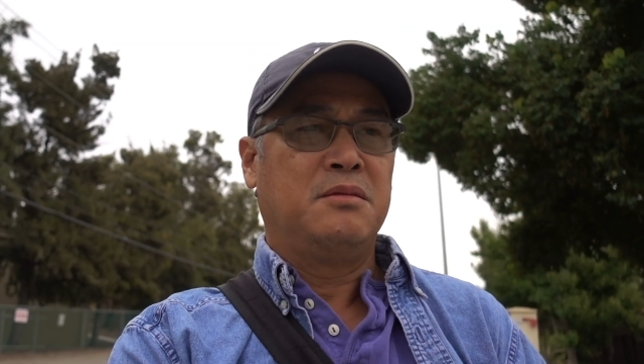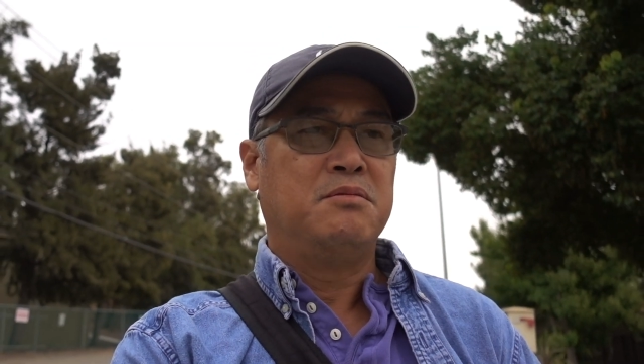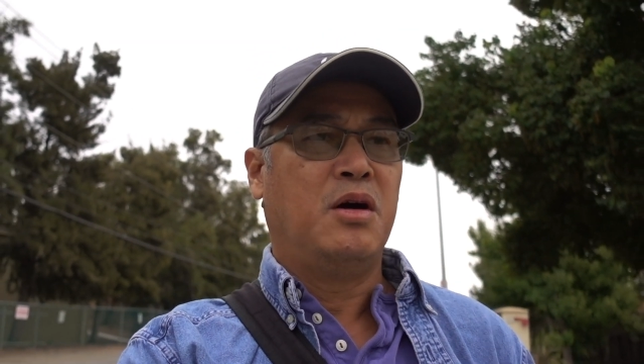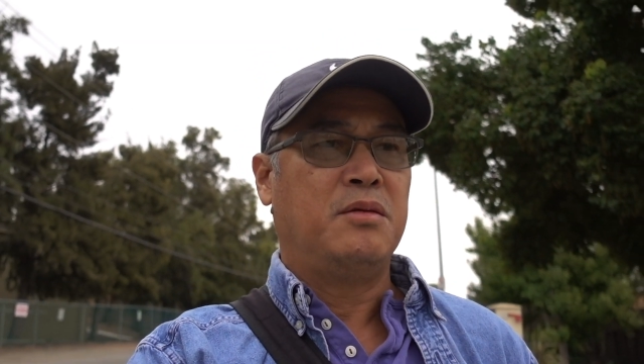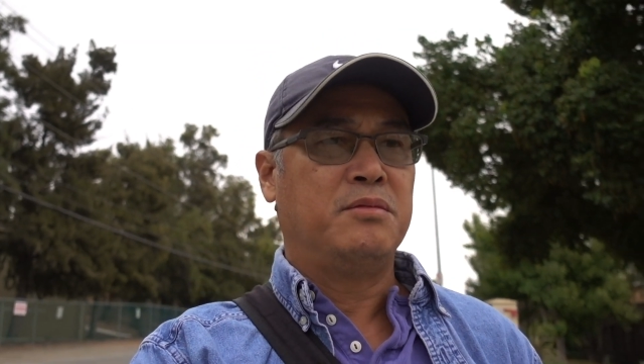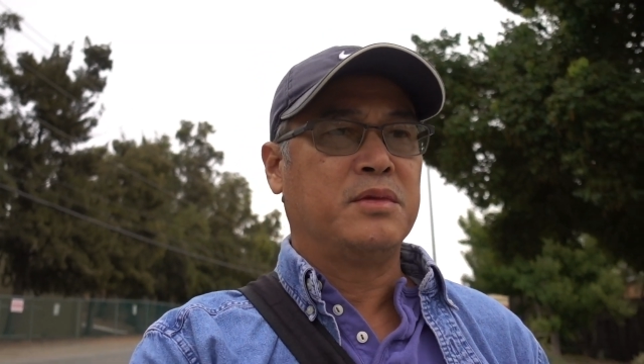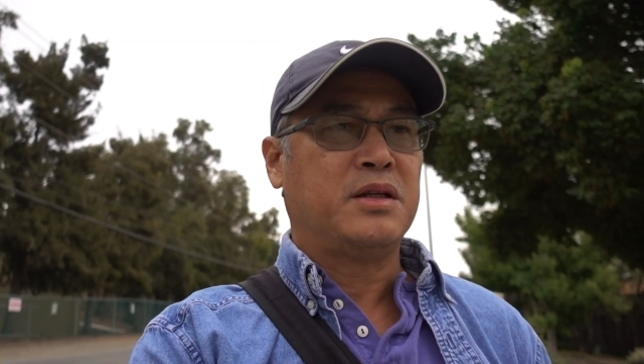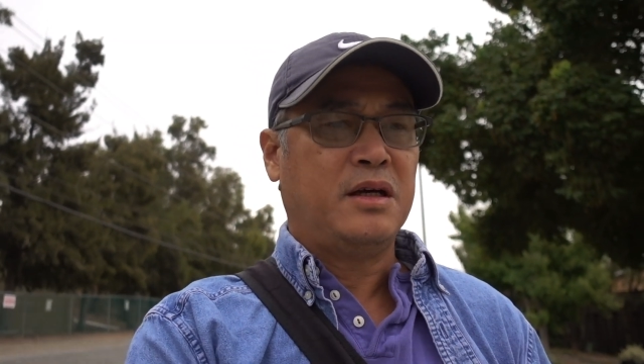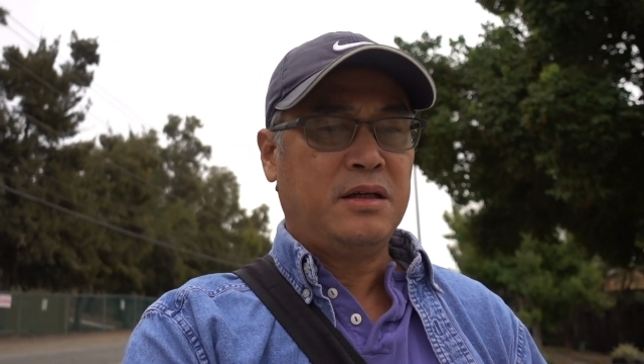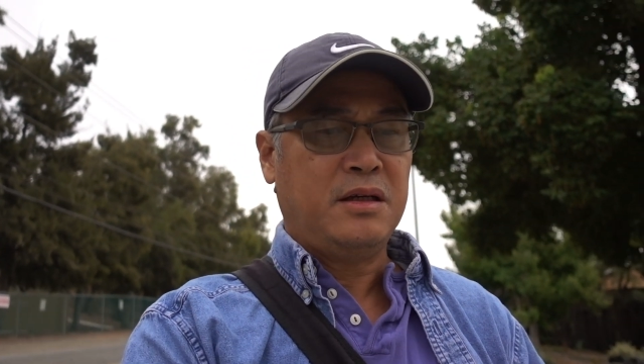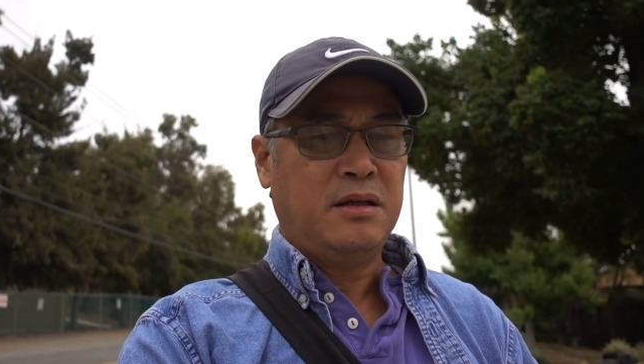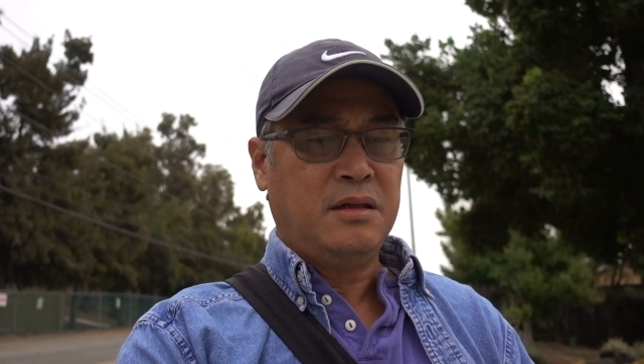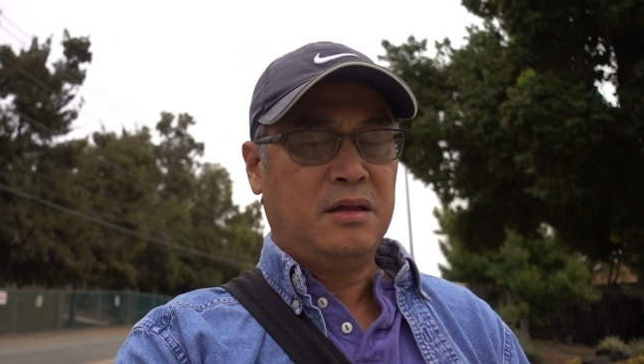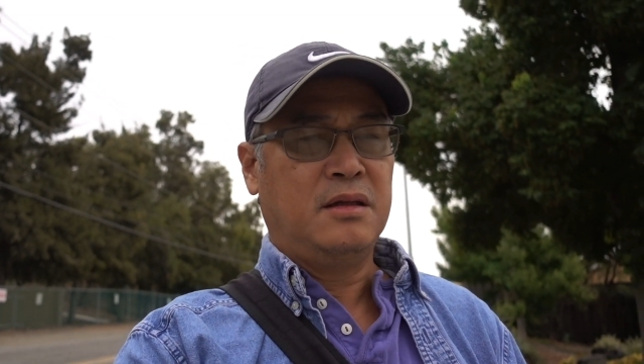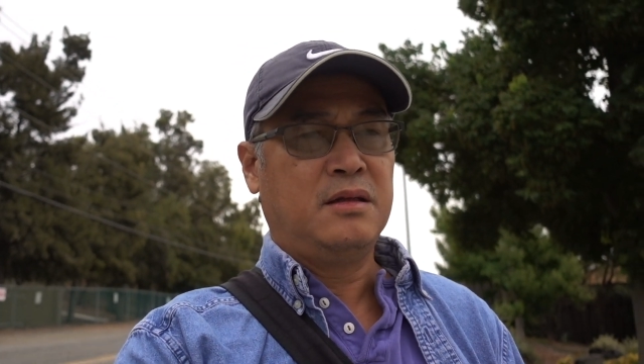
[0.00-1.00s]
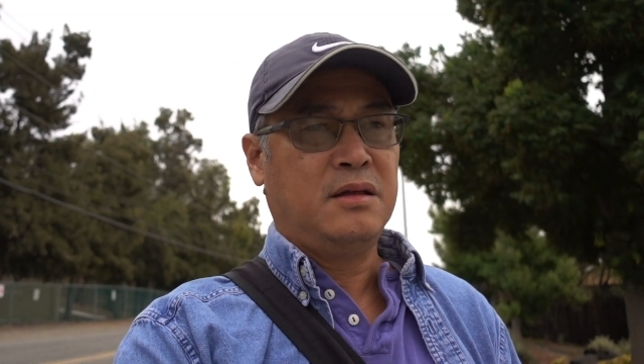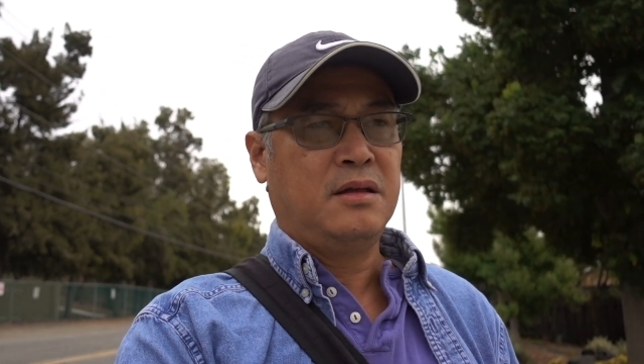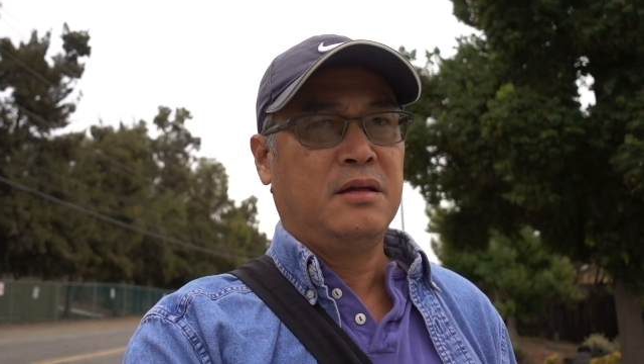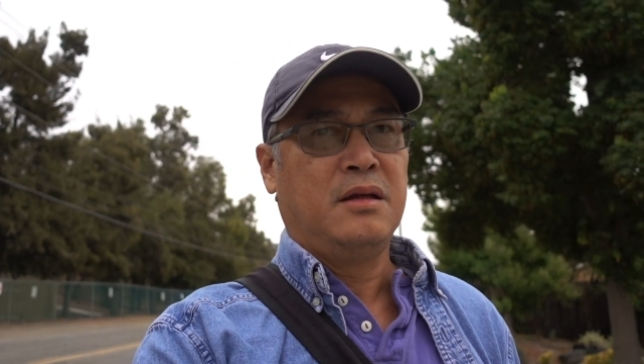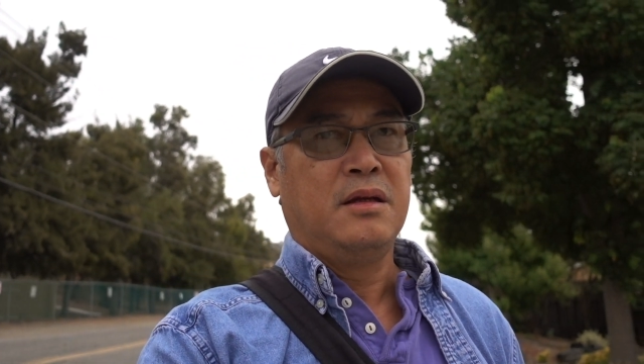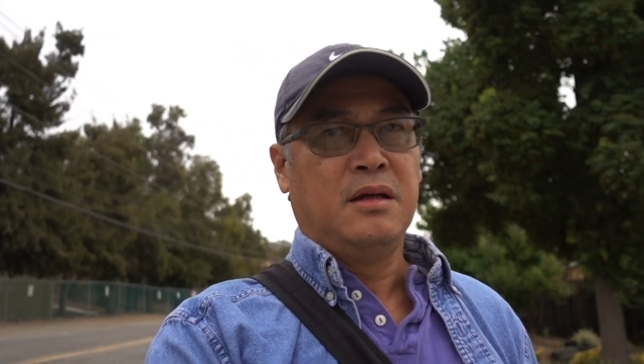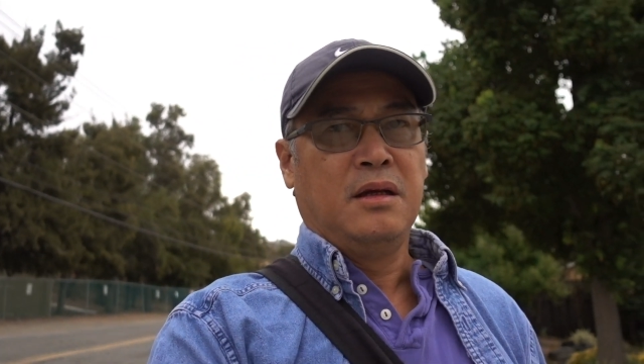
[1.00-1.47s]
bom tới
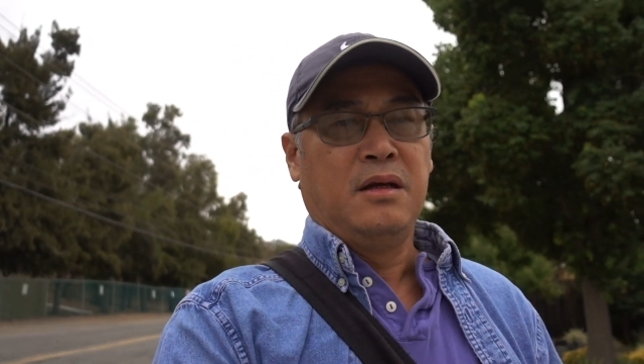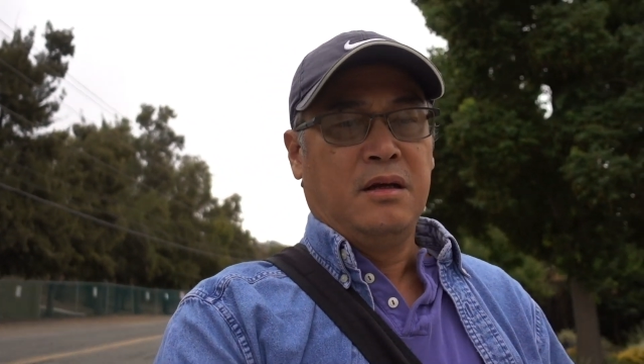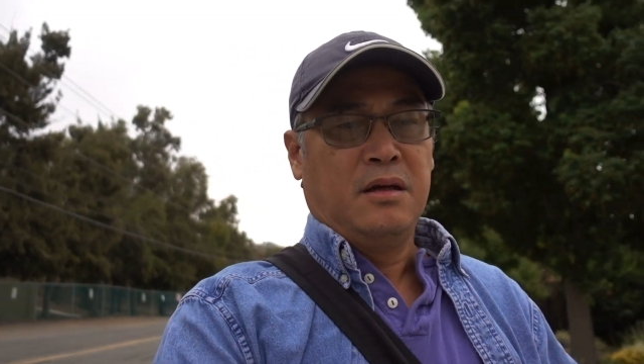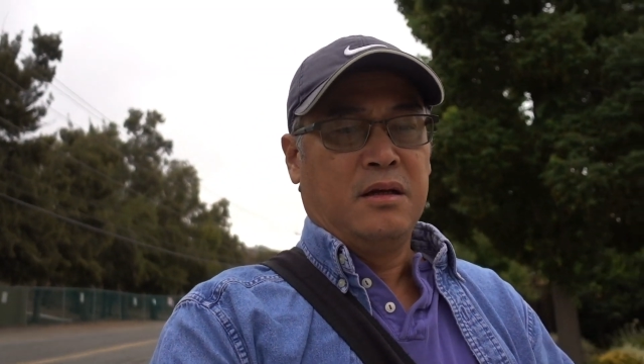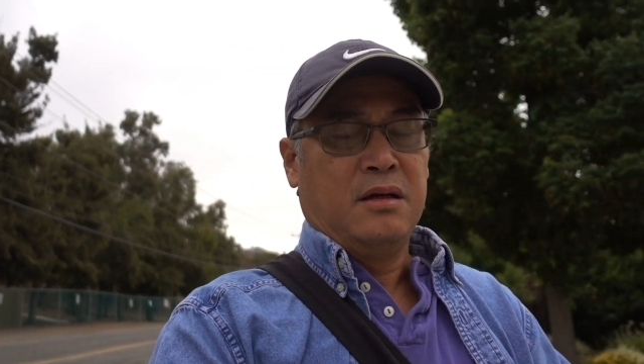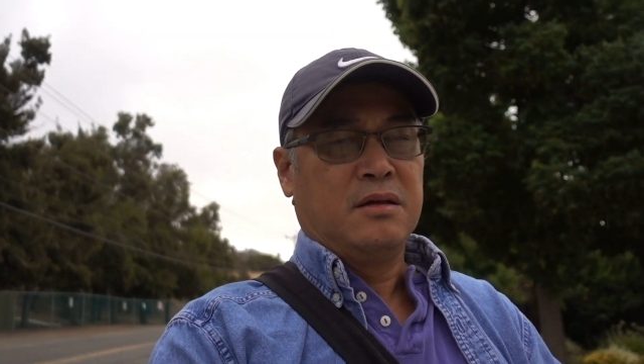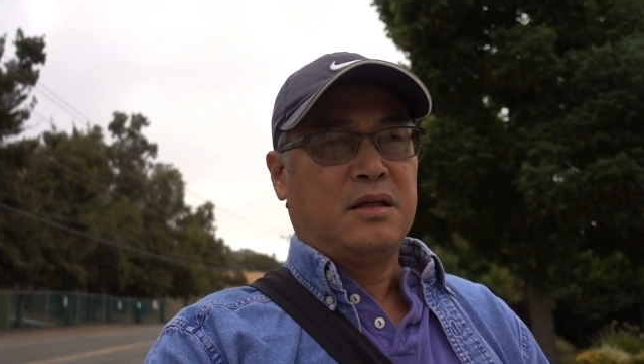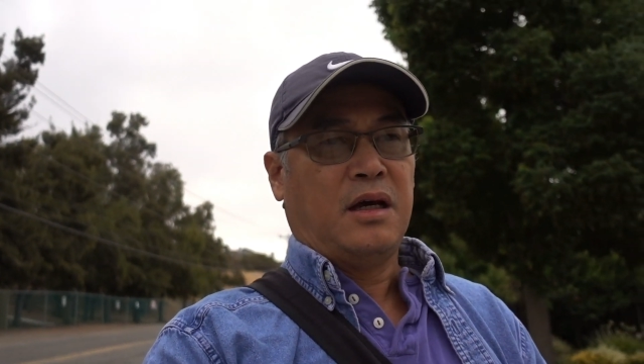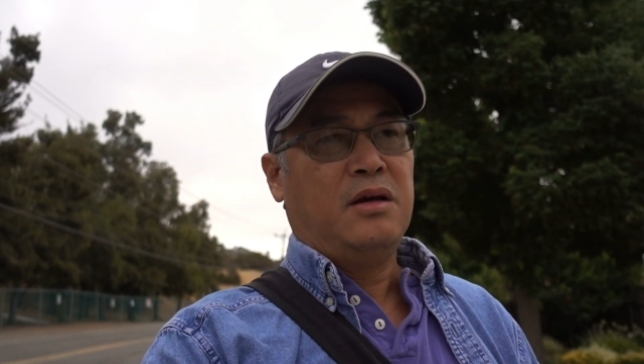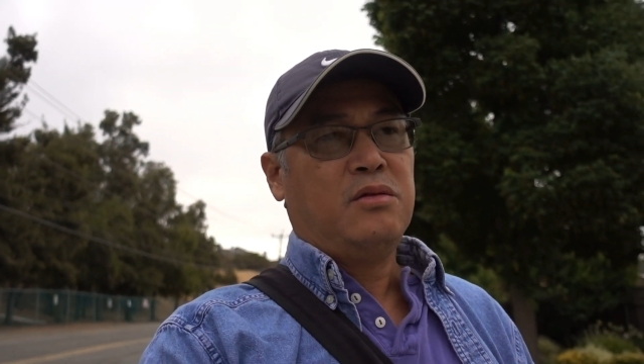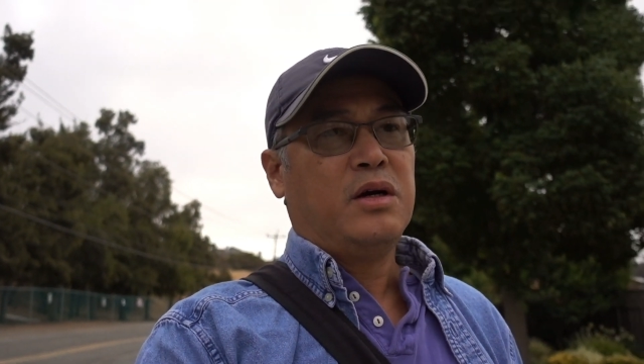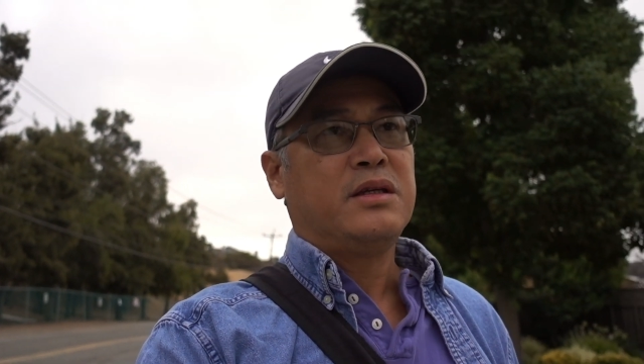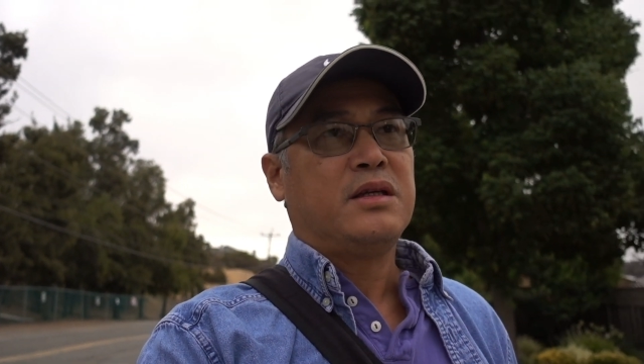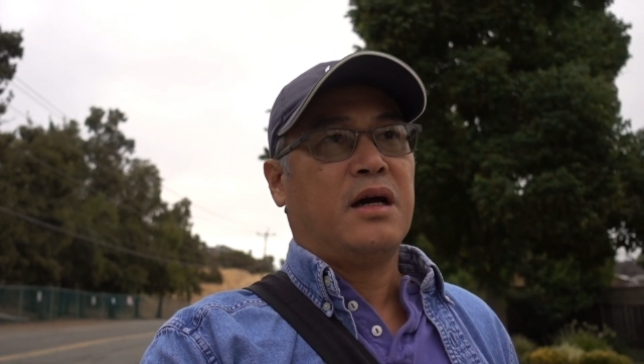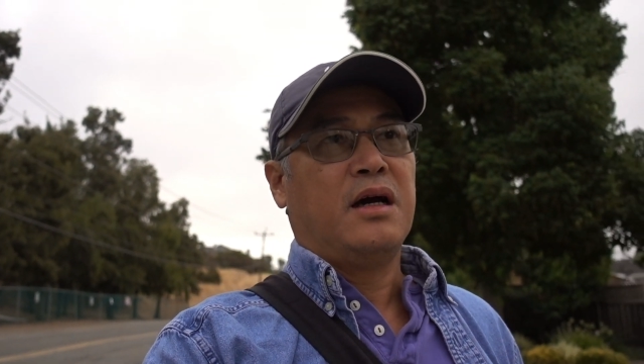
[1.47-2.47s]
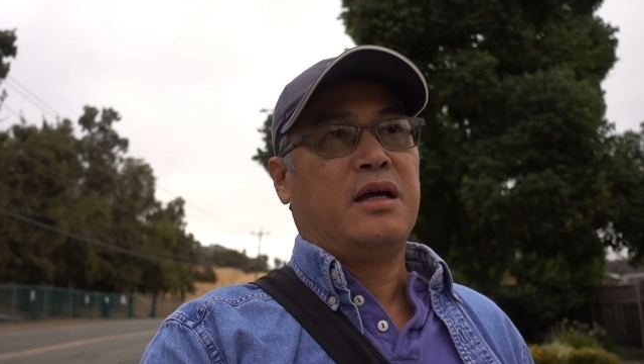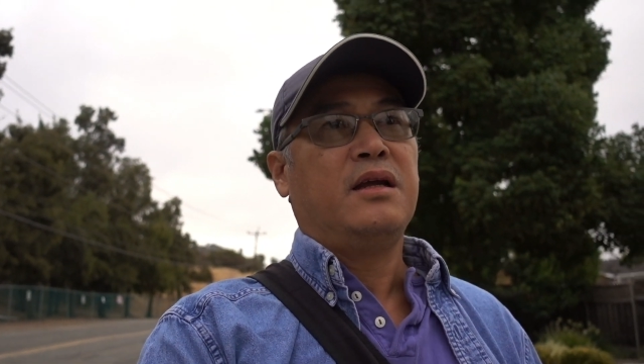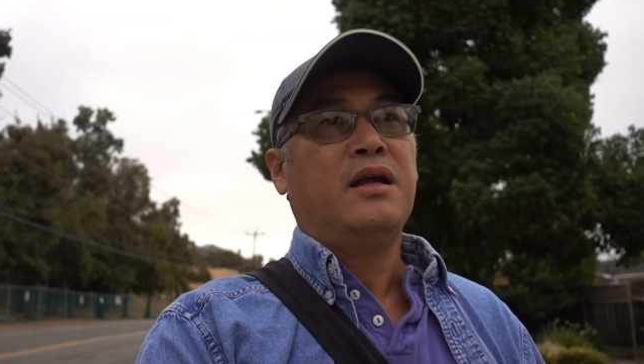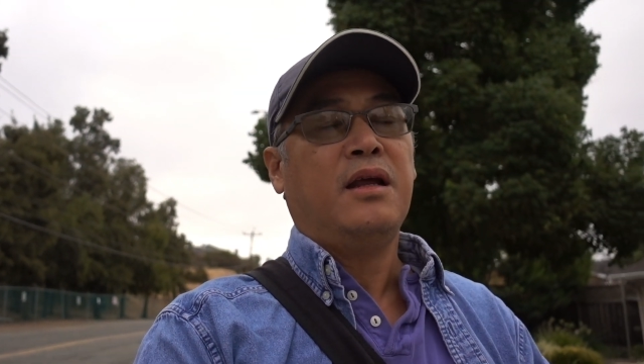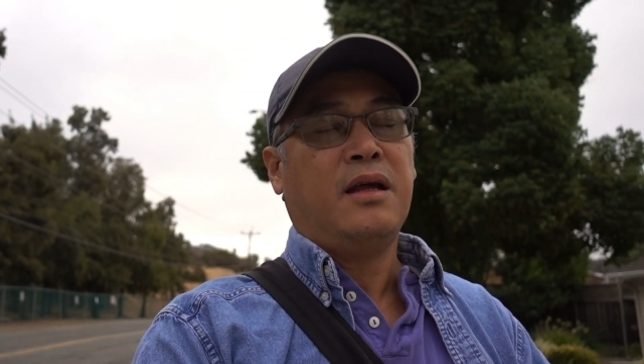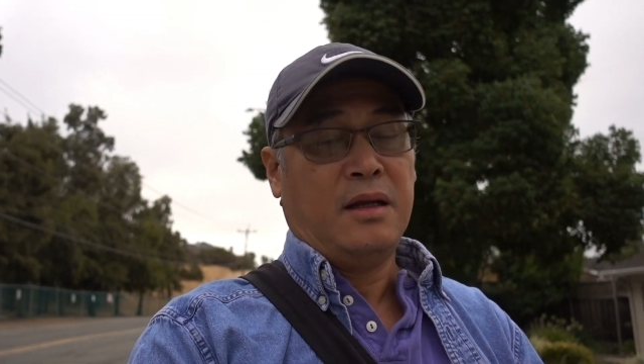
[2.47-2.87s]
cháy quá trời.